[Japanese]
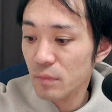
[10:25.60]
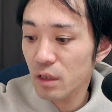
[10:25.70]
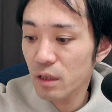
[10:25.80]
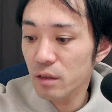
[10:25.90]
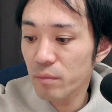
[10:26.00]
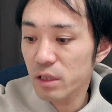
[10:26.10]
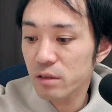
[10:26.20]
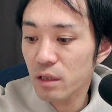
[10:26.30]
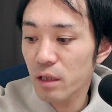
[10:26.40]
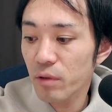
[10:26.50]
なんでまあ
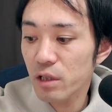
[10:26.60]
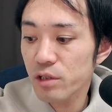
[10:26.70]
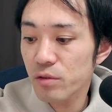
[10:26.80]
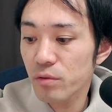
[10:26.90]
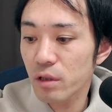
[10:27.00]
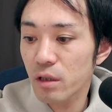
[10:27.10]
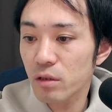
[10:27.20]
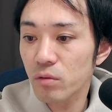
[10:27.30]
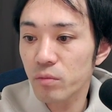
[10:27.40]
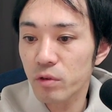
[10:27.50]
使い分けしようかな
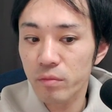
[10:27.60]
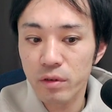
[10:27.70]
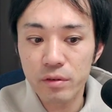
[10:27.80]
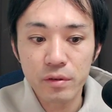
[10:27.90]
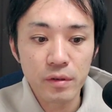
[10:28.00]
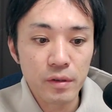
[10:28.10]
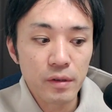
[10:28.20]
と思います。